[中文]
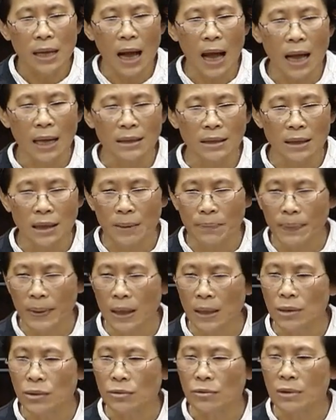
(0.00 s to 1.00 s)
它这个
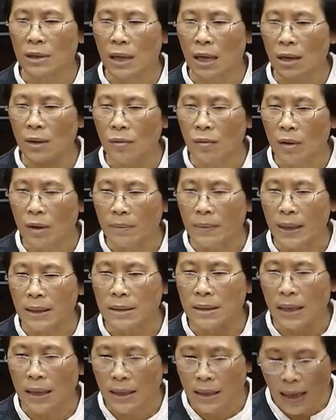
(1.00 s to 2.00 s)
病毒跟我
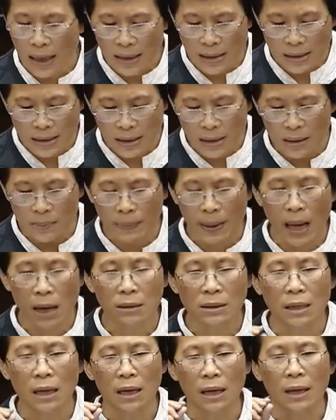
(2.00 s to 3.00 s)
们人类细
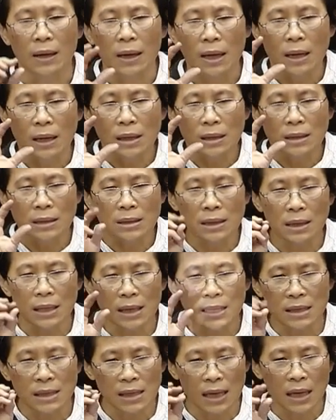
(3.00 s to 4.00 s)
胞的这
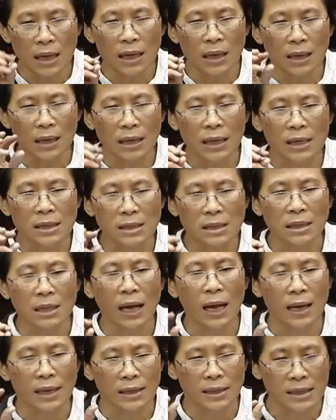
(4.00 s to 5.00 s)
个结合力
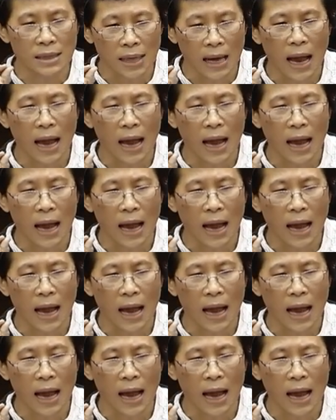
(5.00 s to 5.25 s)
是很